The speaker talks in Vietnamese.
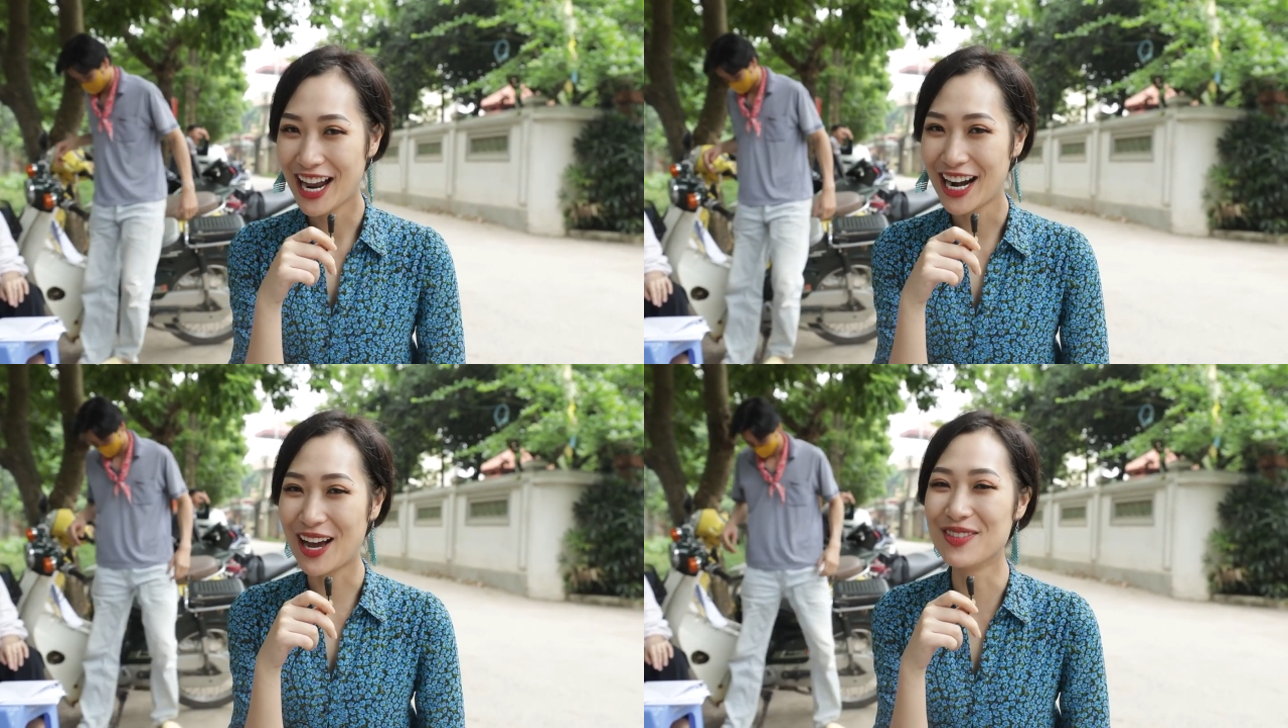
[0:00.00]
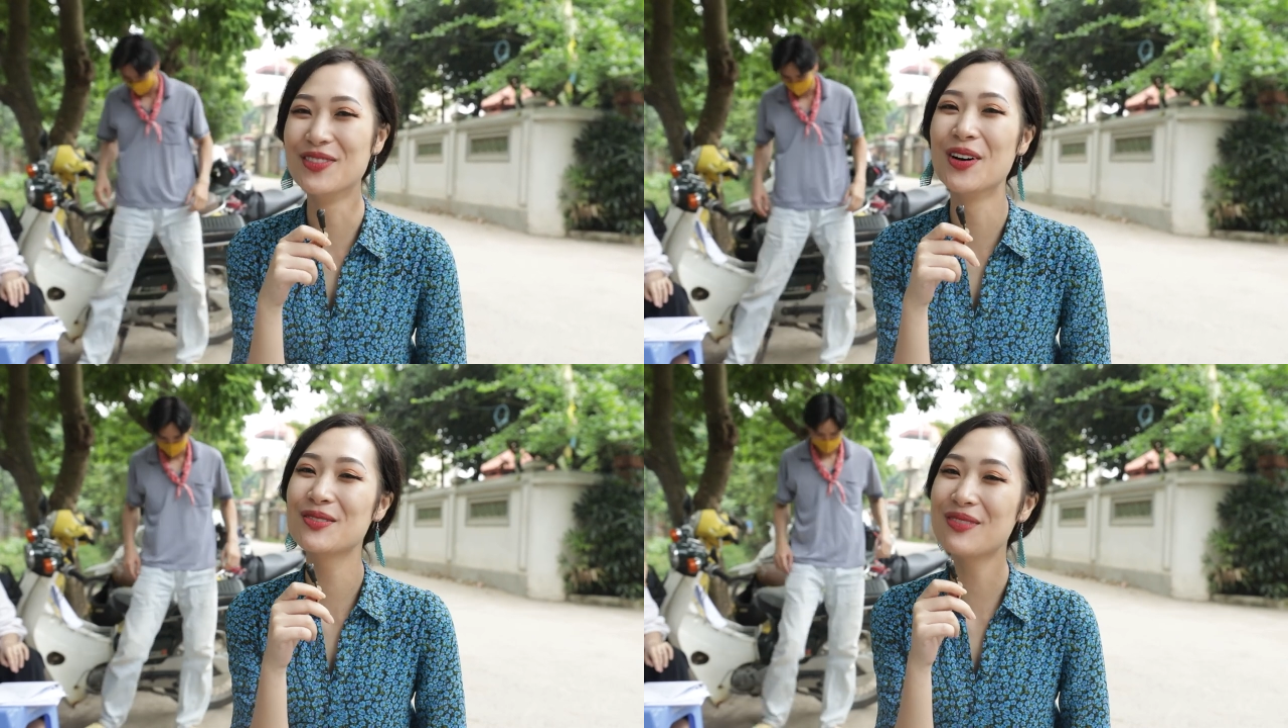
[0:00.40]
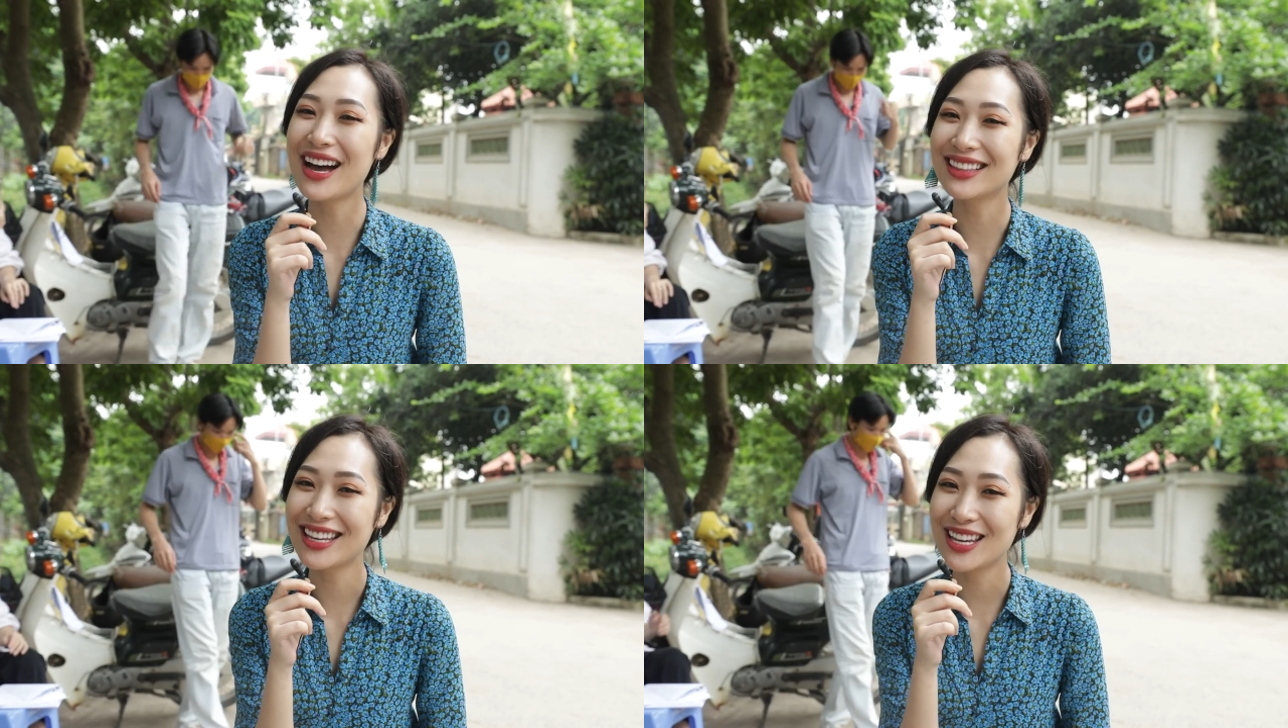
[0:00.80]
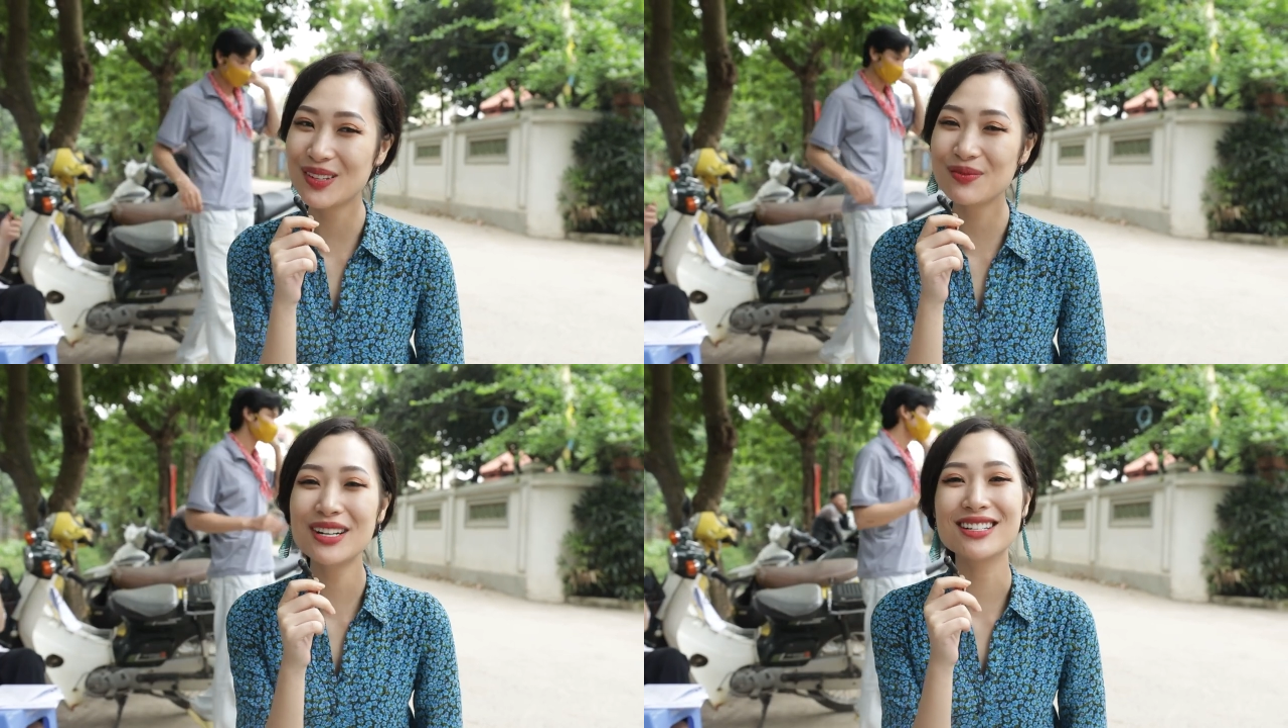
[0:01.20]
là một bà
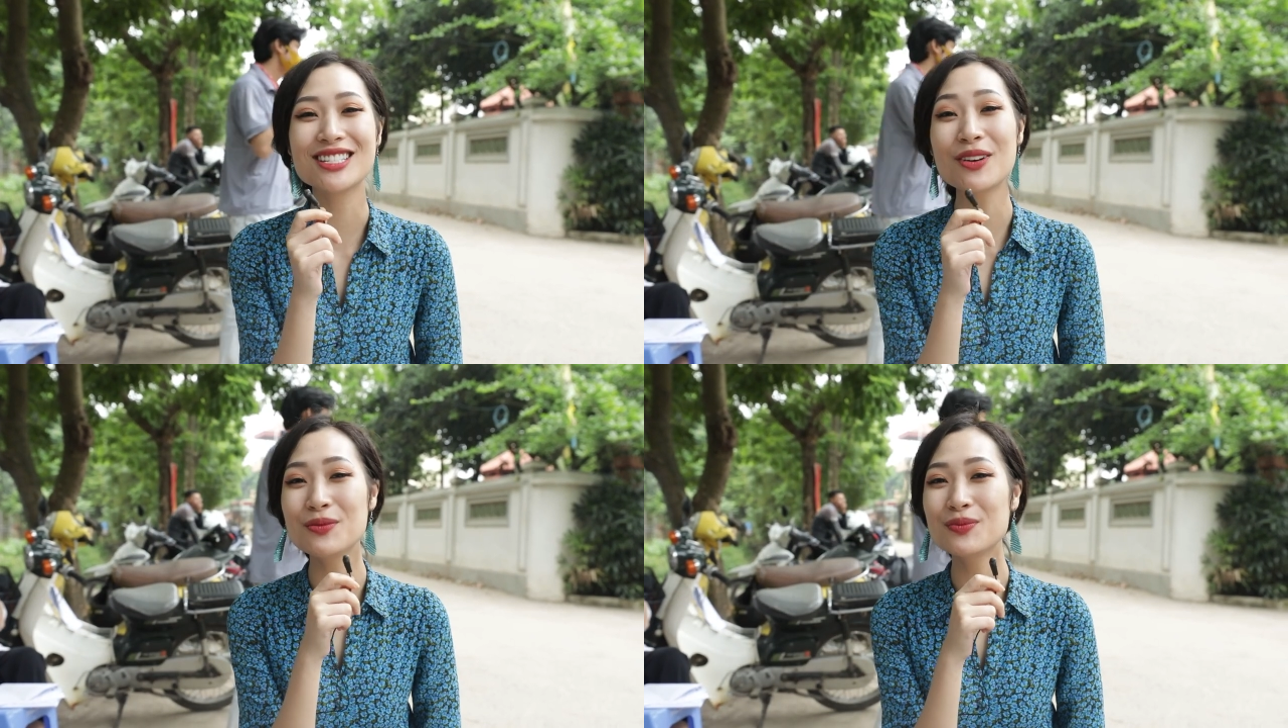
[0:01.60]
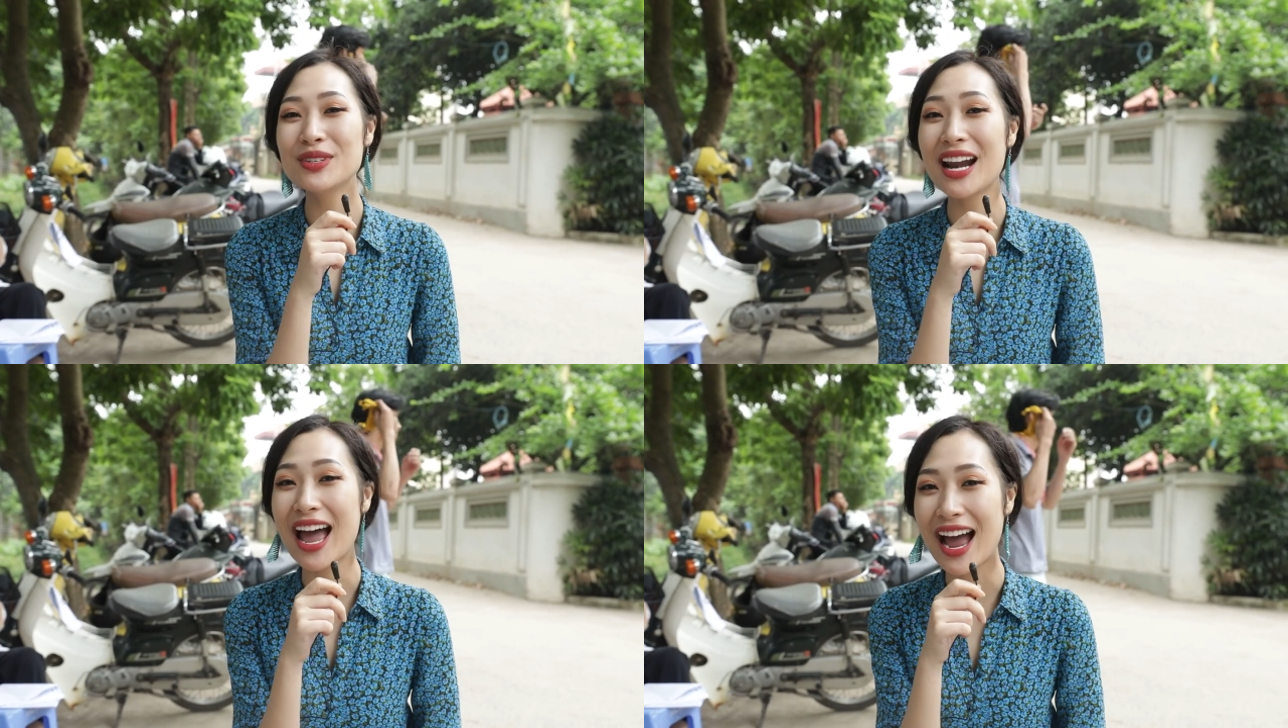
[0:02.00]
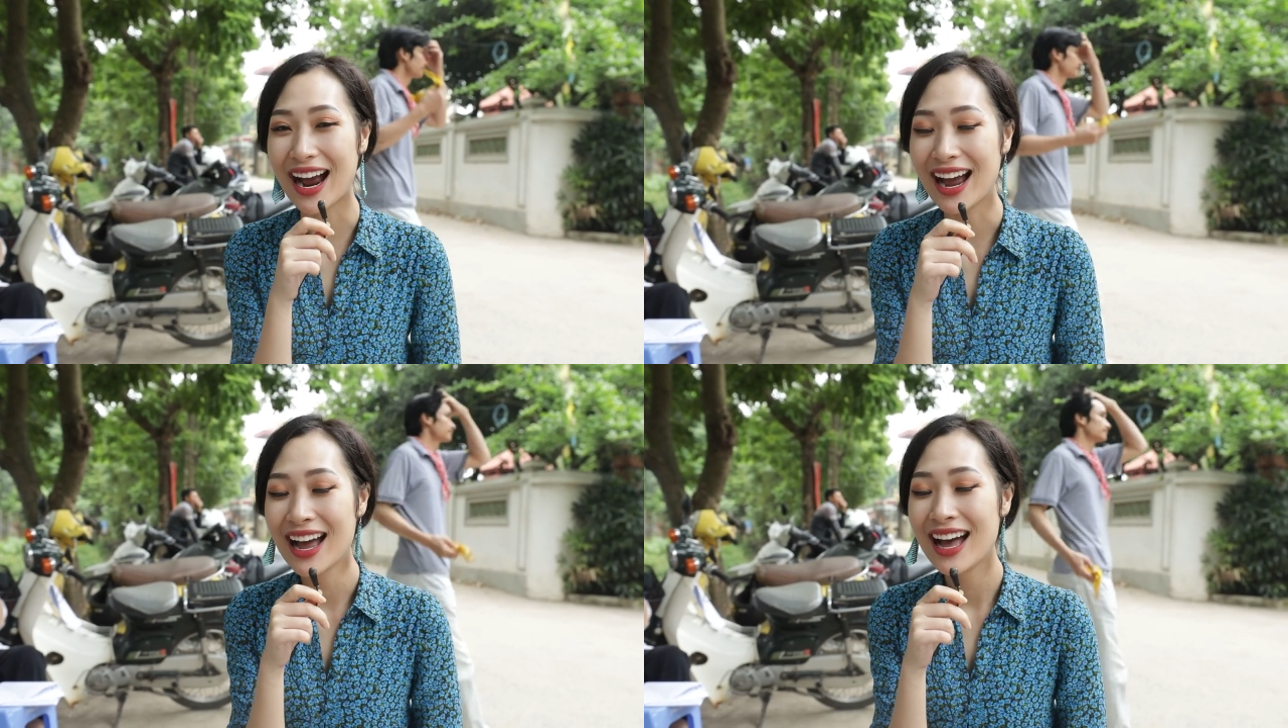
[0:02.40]
thím ở trong làng